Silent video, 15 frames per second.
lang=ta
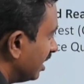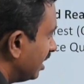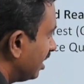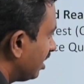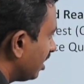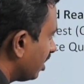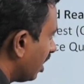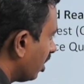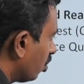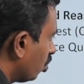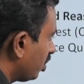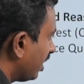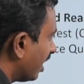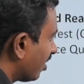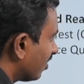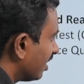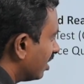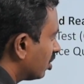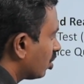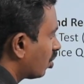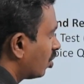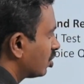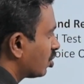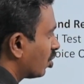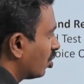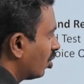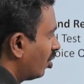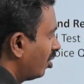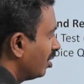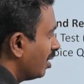இது இல்லை நூற்றி அறுபது எடுத்திருக்கோன்னு
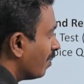சொன்னோம்